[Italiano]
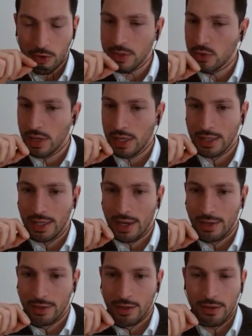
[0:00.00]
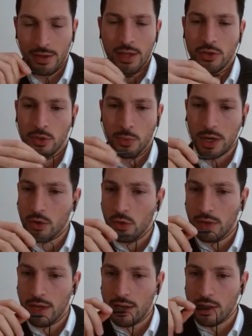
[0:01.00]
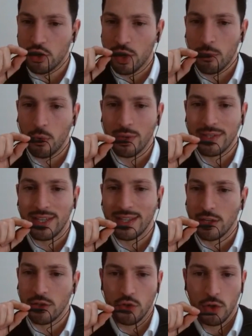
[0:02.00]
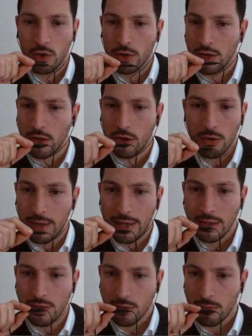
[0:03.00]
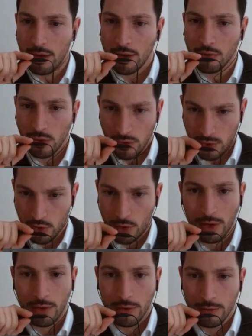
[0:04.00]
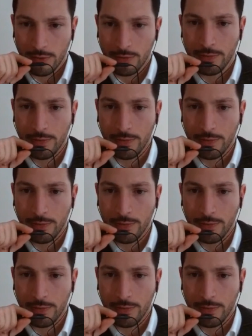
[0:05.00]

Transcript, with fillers: Come sono andate? Ci puoi raccontare diciamo, questi tre giorni, come insomma, funzionano?